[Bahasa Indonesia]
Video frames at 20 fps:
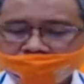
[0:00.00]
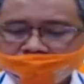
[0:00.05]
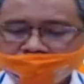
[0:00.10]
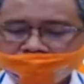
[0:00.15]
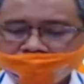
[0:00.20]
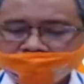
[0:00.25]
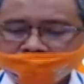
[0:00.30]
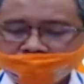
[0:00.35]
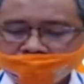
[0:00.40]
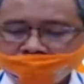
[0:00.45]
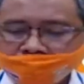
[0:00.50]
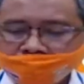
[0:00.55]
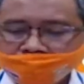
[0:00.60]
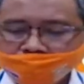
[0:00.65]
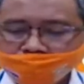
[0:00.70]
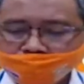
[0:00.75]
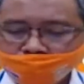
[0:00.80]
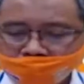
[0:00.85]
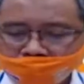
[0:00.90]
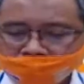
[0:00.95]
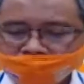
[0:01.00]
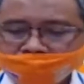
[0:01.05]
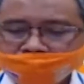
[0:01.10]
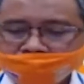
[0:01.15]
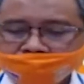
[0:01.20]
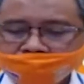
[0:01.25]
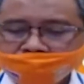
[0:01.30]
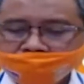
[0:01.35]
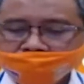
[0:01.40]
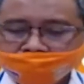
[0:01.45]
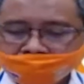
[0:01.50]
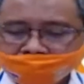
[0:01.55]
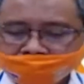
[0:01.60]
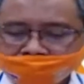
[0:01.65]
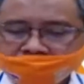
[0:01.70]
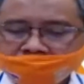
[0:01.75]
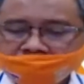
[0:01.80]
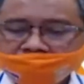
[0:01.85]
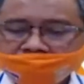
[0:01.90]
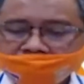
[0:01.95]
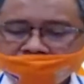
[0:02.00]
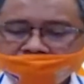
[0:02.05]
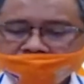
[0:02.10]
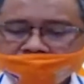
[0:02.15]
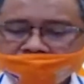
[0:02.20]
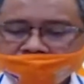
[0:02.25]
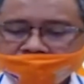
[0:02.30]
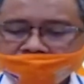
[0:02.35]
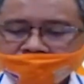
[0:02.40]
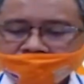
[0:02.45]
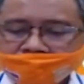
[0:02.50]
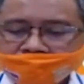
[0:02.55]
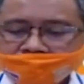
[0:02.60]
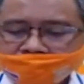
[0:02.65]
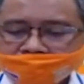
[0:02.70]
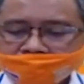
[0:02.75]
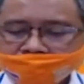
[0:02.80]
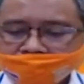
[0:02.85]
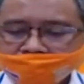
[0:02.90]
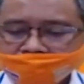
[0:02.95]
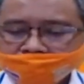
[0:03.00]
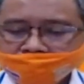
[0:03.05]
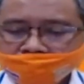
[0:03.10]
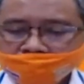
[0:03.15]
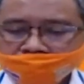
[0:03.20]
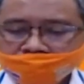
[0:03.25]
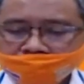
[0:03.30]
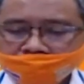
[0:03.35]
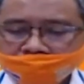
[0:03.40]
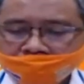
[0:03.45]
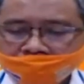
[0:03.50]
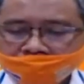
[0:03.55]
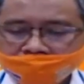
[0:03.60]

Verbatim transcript: tiga unit besar, hmm. uh, kemudian